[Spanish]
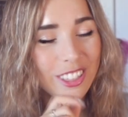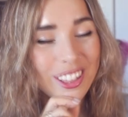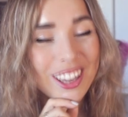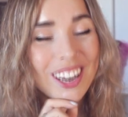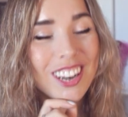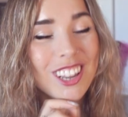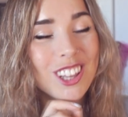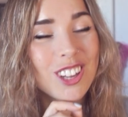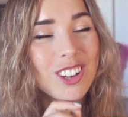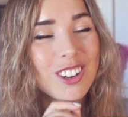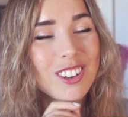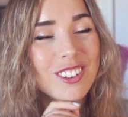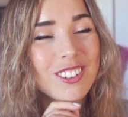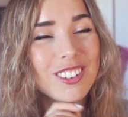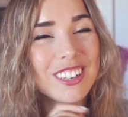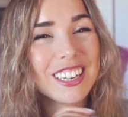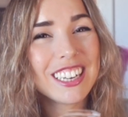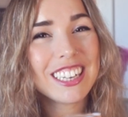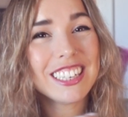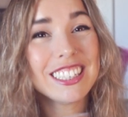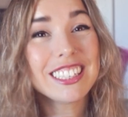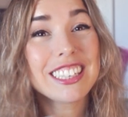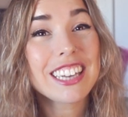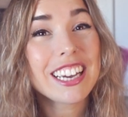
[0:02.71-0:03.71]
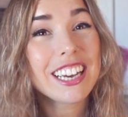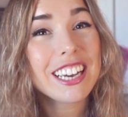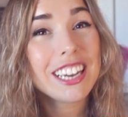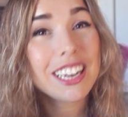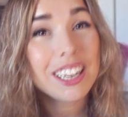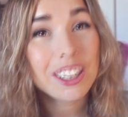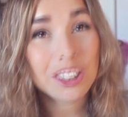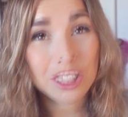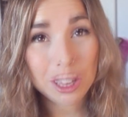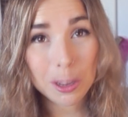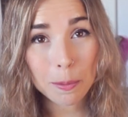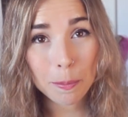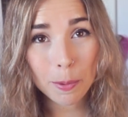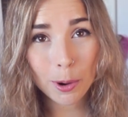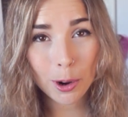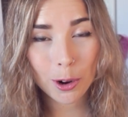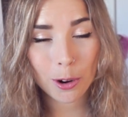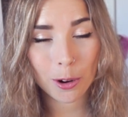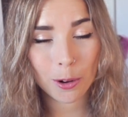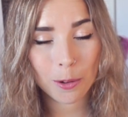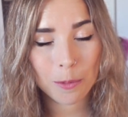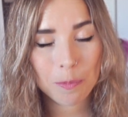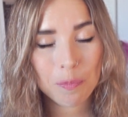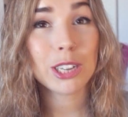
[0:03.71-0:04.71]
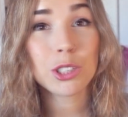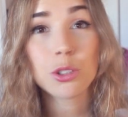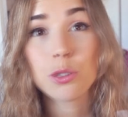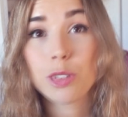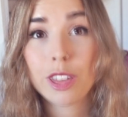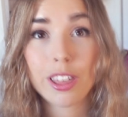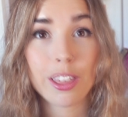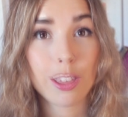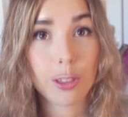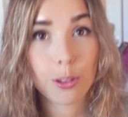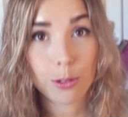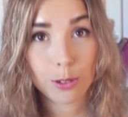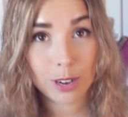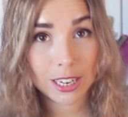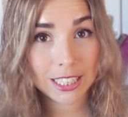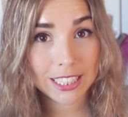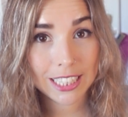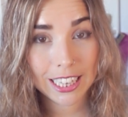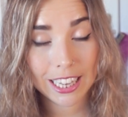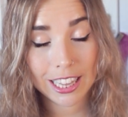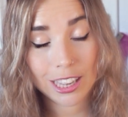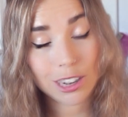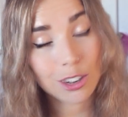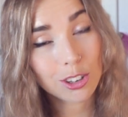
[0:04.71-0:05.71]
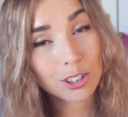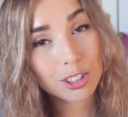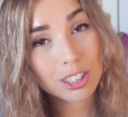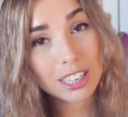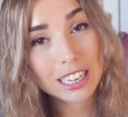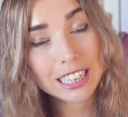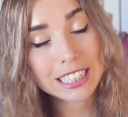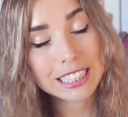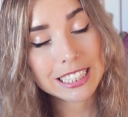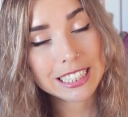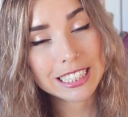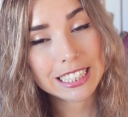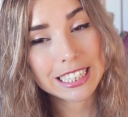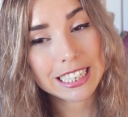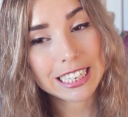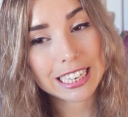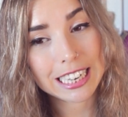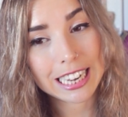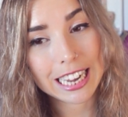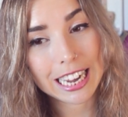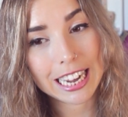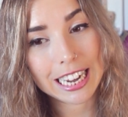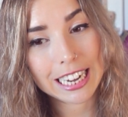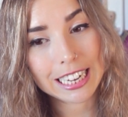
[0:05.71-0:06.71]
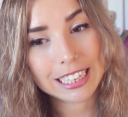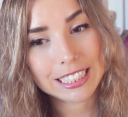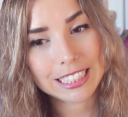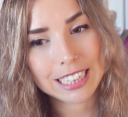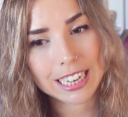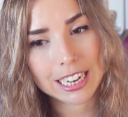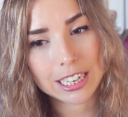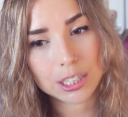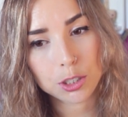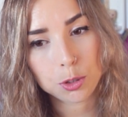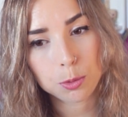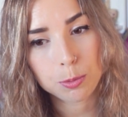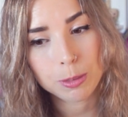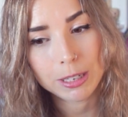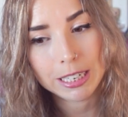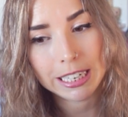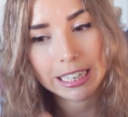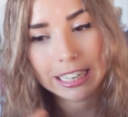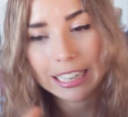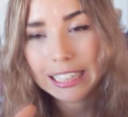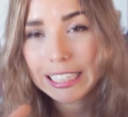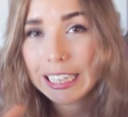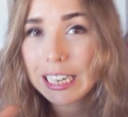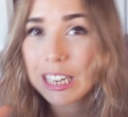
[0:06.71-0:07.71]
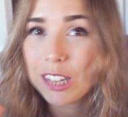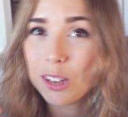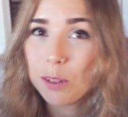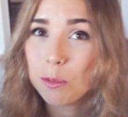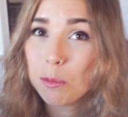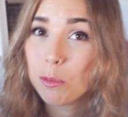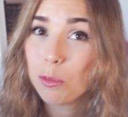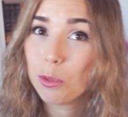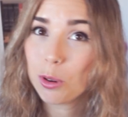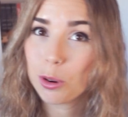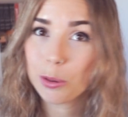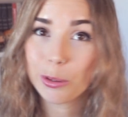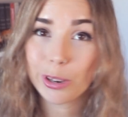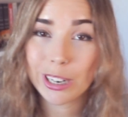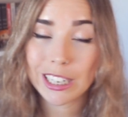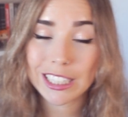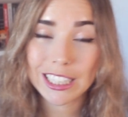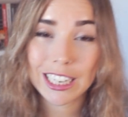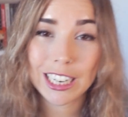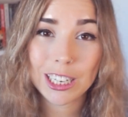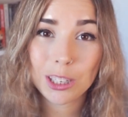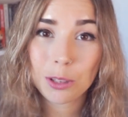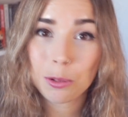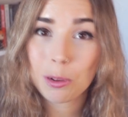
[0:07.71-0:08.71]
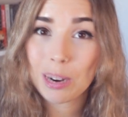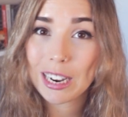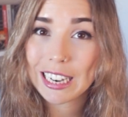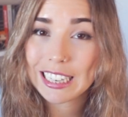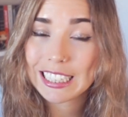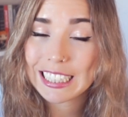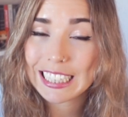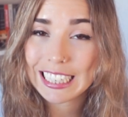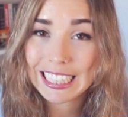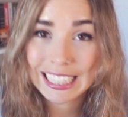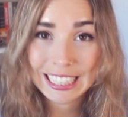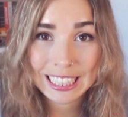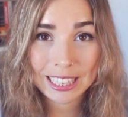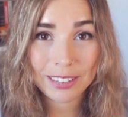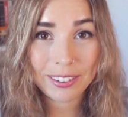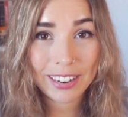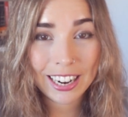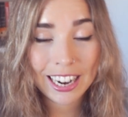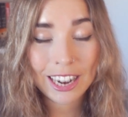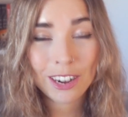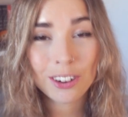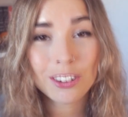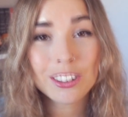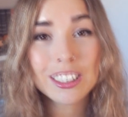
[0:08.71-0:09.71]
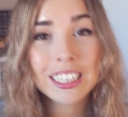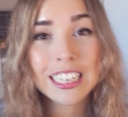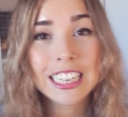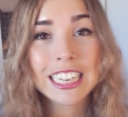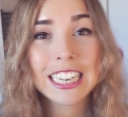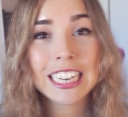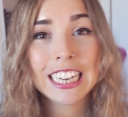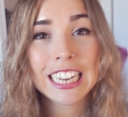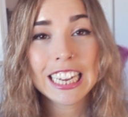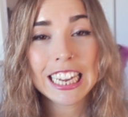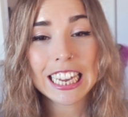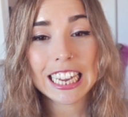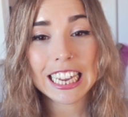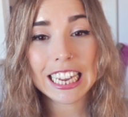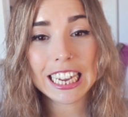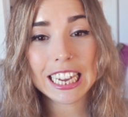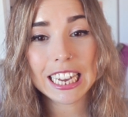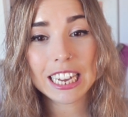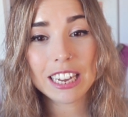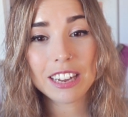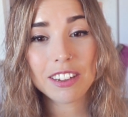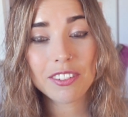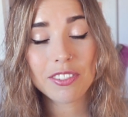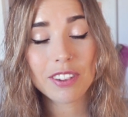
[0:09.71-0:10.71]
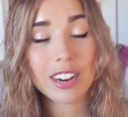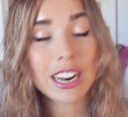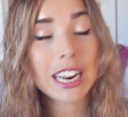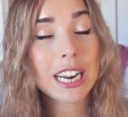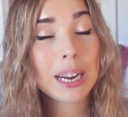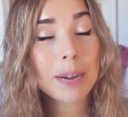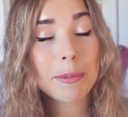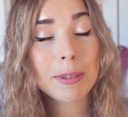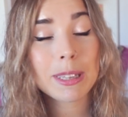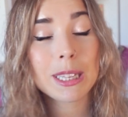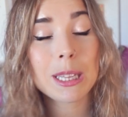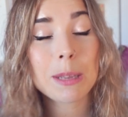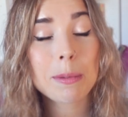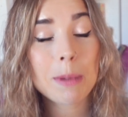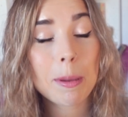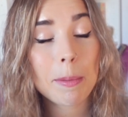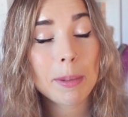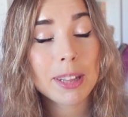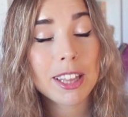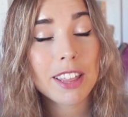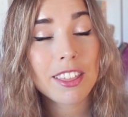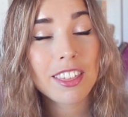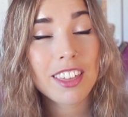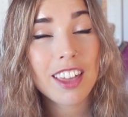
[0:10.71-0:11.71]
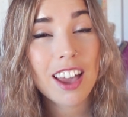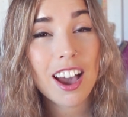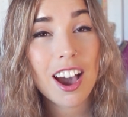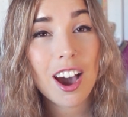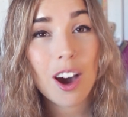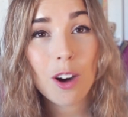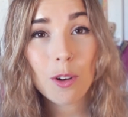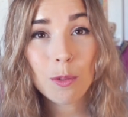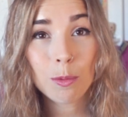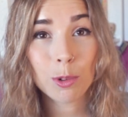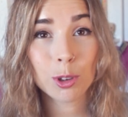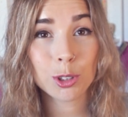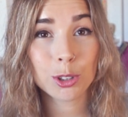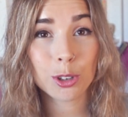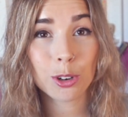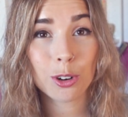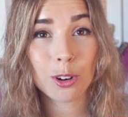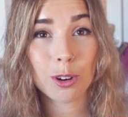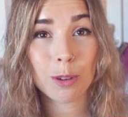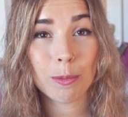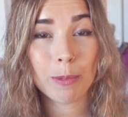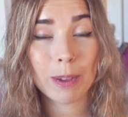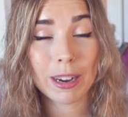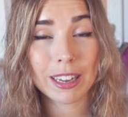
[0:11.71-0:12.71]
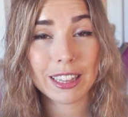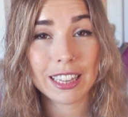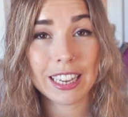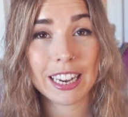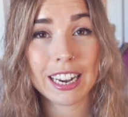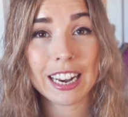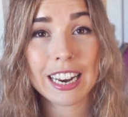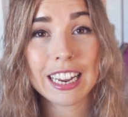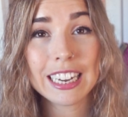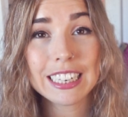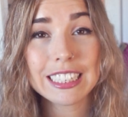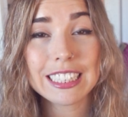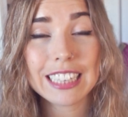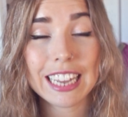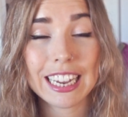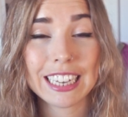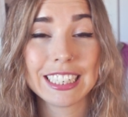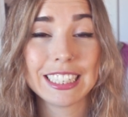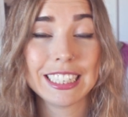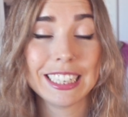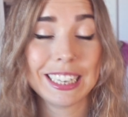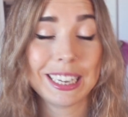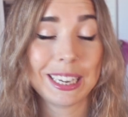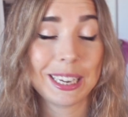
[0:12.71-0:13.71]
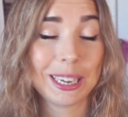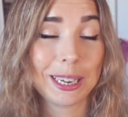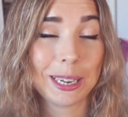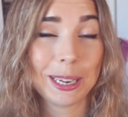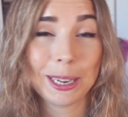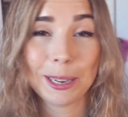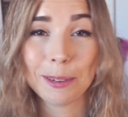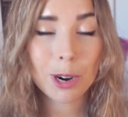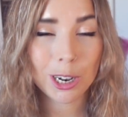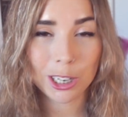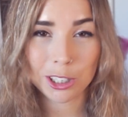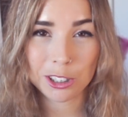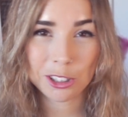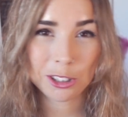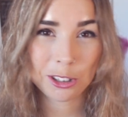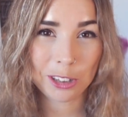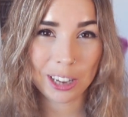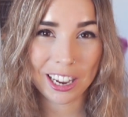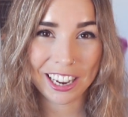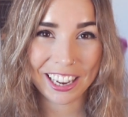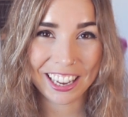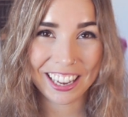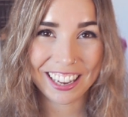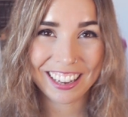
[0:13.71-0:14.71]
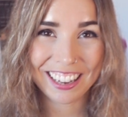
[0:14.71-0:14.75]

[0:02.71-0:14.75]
Lo cierto es que yo tampoco. Han sucedido una serie de cosas que se resumen en que he tenido muy buenas lecturas este verano y francamente me apetecía un montón compartirlas, así que por eso estoy aquí.